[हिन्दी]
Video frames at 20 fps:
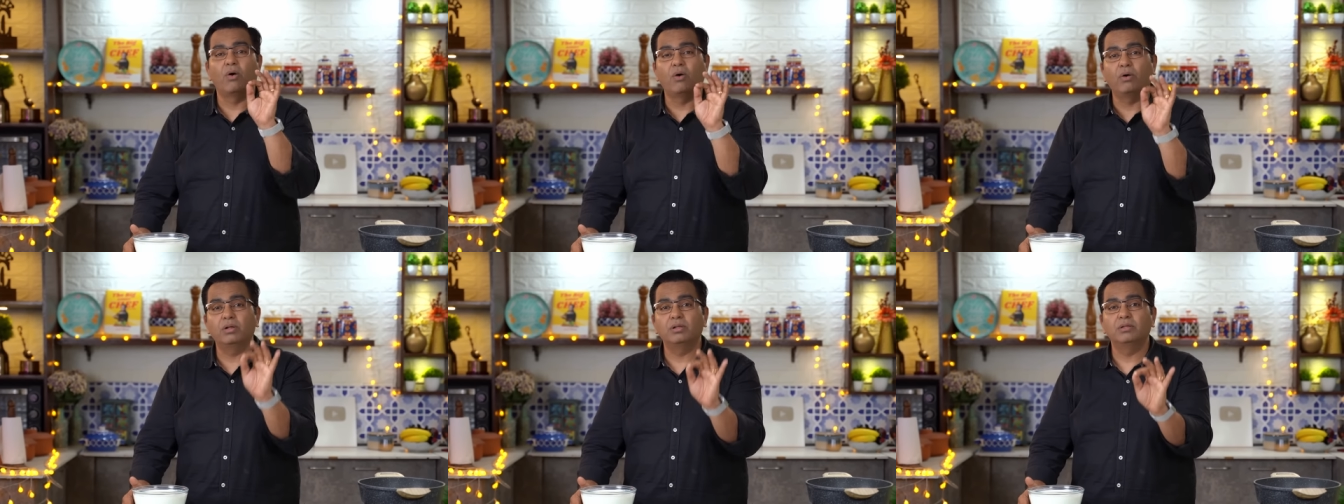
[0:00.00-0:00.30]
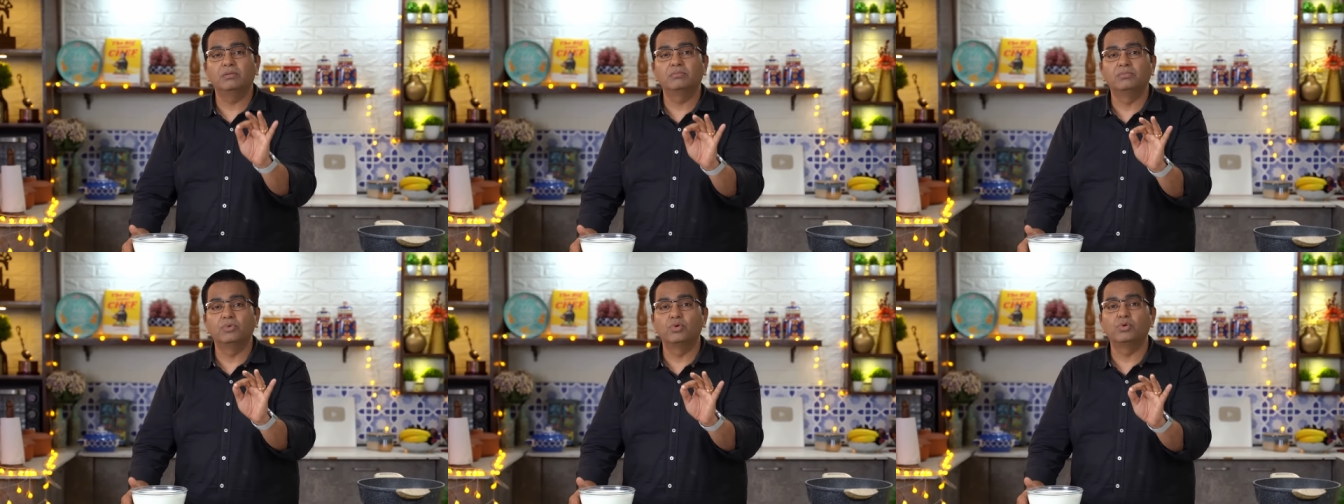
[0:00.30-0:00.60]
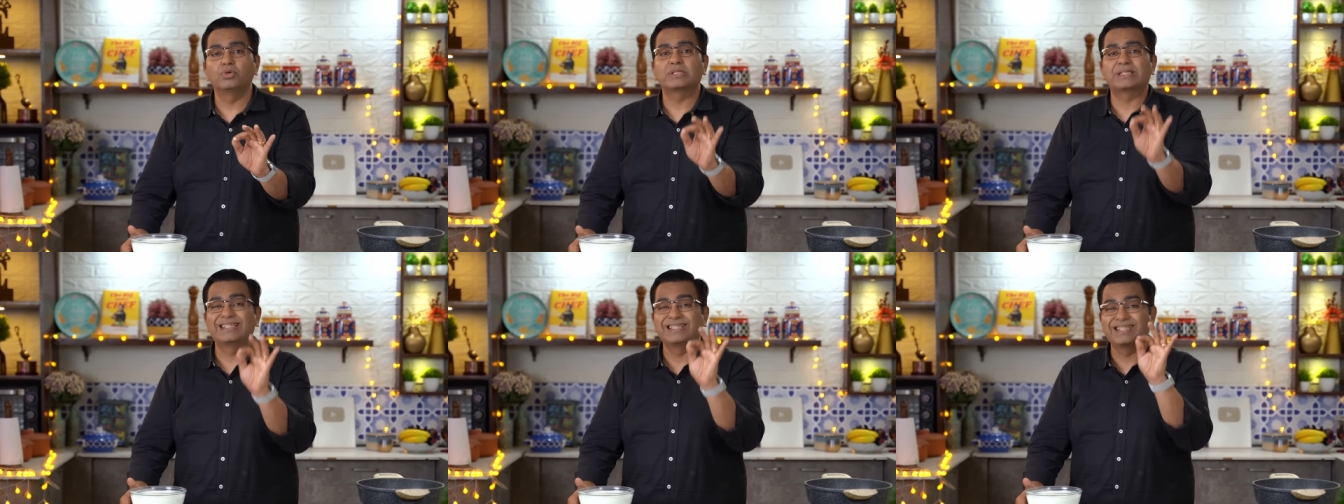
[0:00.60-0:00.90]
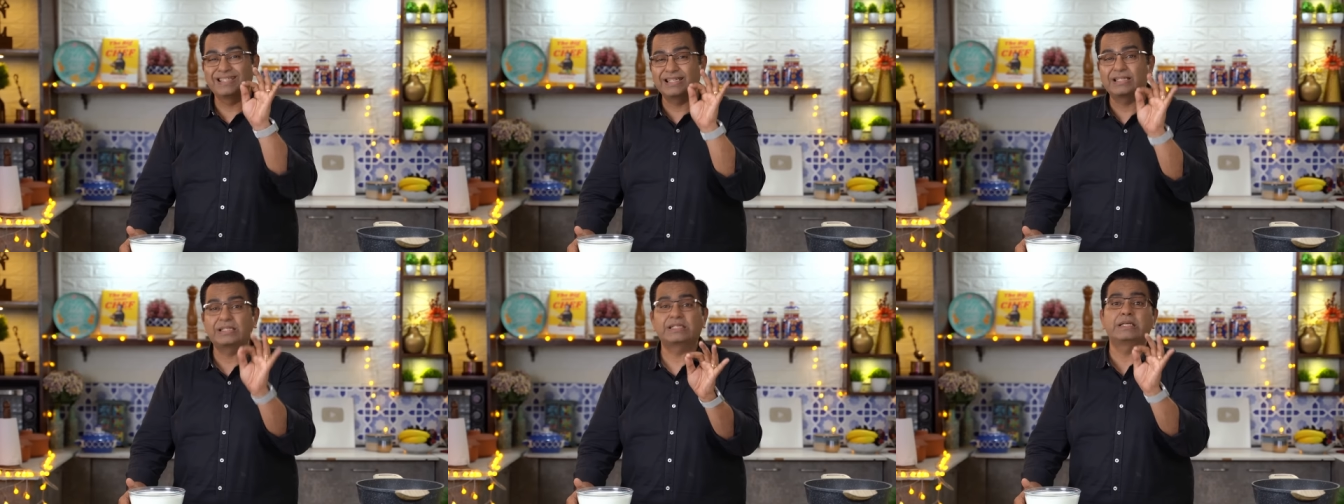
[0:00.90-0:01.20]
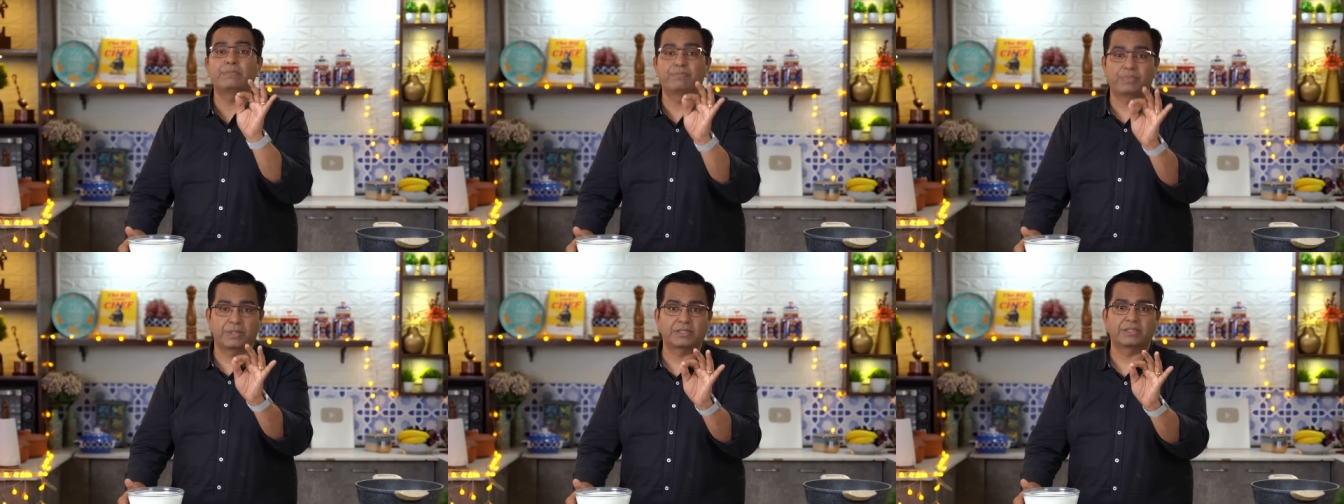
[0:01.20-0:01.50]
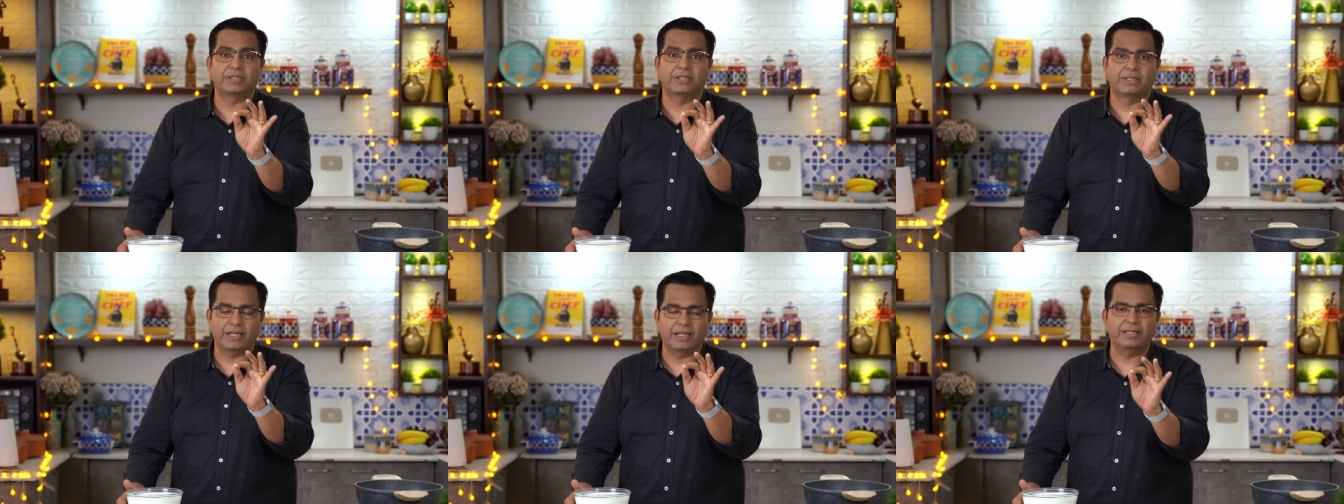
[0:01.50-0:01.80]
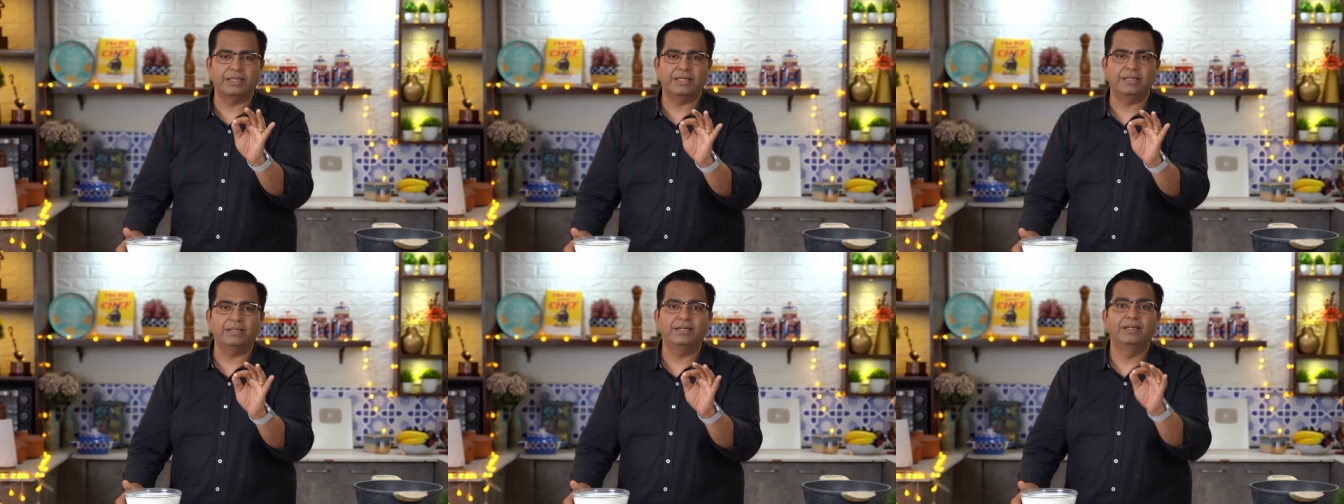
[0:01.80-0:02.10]
ऑलमोस्ट 60 परसेंट
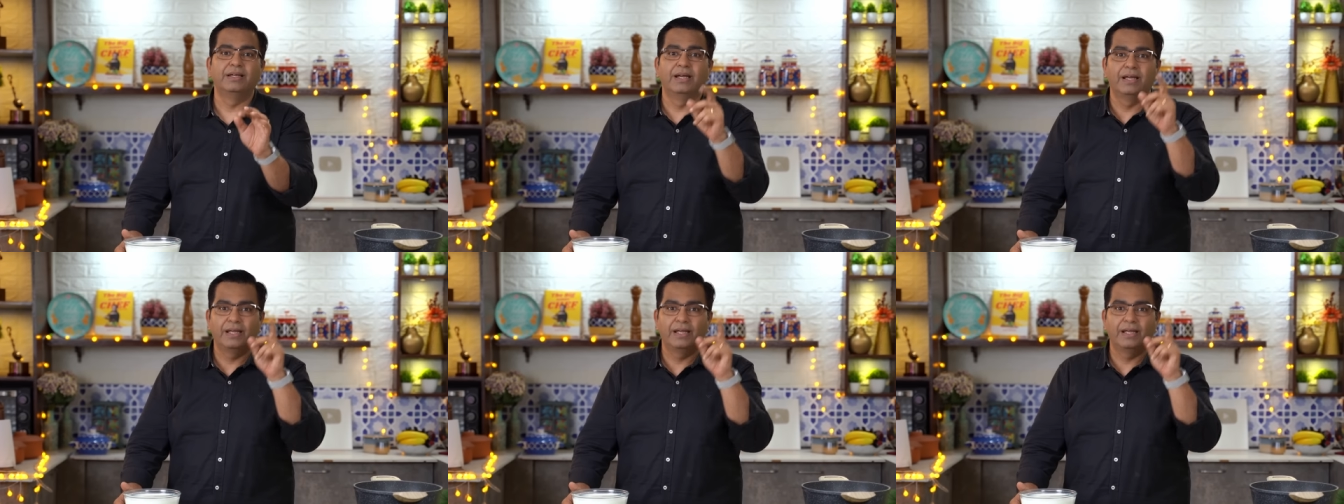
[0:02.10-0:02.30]
यानी कि